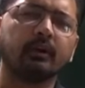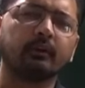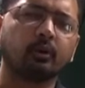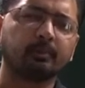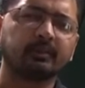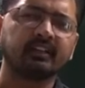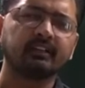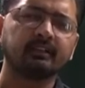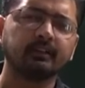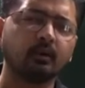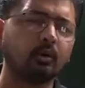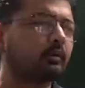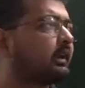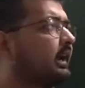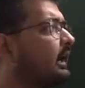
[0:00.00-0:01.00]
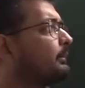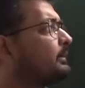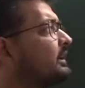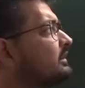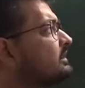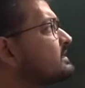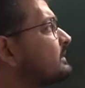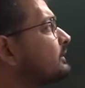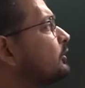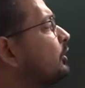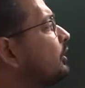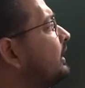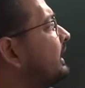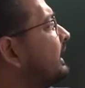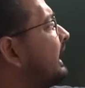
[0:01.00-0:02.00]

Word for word: अडोप्ट किए थे ओके आप क्या कर सकते हो